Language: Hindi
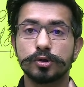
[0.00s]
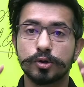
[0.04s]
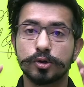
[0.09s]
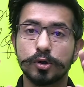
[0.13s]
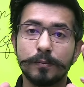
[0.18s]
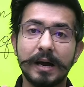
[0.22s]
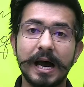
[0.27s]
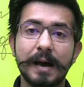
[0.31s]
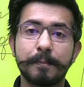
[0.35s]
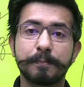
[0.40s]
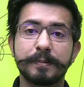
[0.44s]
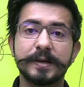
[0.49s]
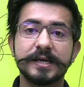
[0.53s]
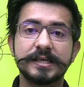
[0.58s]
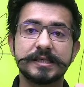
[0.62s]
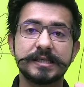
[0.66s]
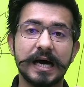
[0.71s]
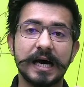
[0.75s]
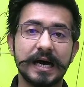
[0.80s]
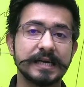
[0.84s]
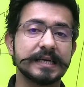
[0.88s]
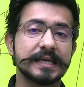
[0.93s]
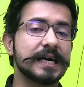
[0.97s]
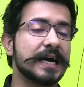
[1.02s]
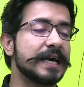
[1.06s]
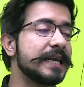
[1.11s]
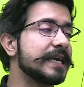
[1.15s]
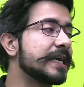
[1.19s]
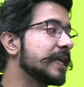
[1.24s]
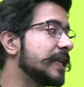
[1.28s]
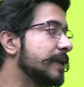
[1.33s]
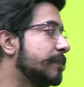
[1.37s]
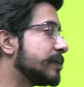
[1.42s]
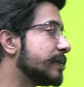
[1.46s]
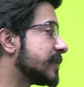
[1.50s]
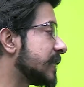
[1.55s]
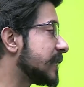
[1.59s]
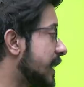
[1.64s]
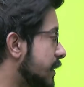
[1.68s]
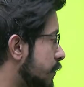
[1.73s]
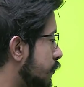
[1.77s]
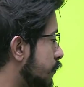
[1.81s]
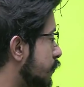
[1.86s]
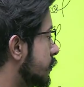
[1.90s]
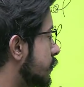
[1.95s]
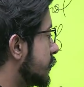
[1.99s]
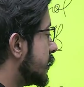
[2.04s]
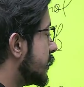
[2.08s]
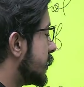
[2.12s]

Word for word: तो मैं आपकी जानकारी के लिए बता दूं